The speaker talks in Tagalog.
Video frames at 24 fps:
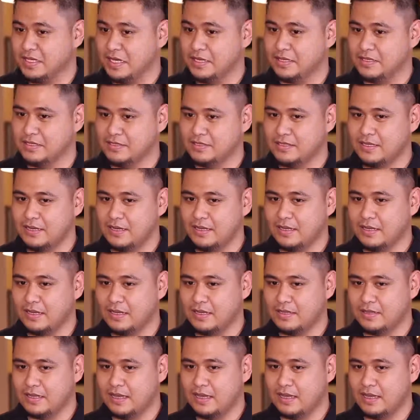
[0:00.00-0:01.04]
Chinese
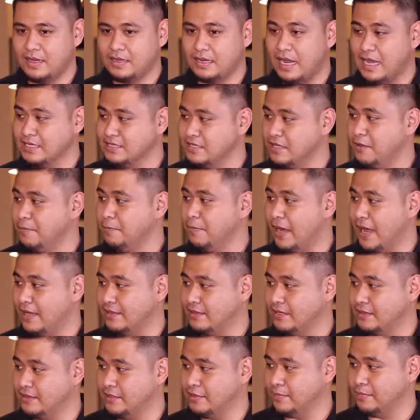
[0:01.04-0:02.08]
talaga na klase ng
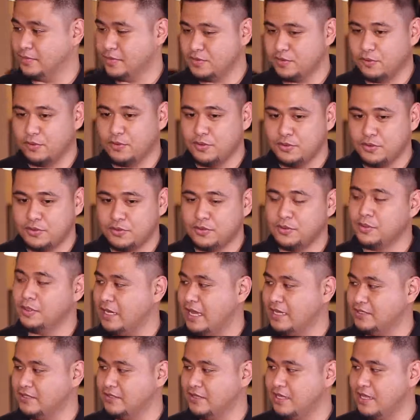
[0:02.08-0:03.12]
pata team. So, yun yung
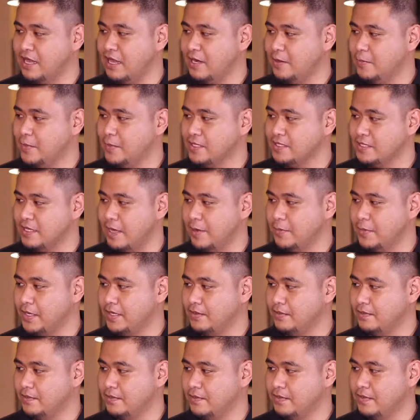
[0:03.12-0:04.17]
klase nilalabas namin.
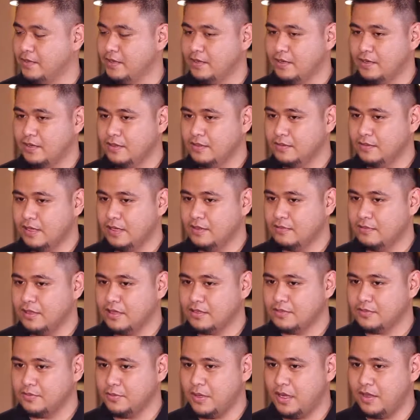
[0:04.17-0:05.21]
Then
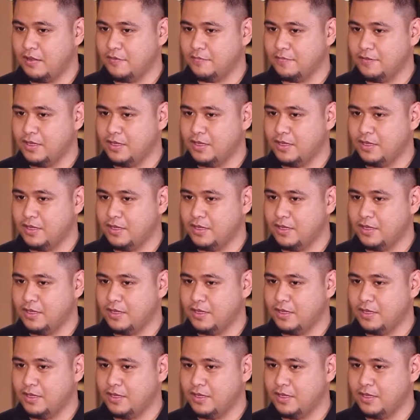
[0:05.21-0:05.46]
next, we have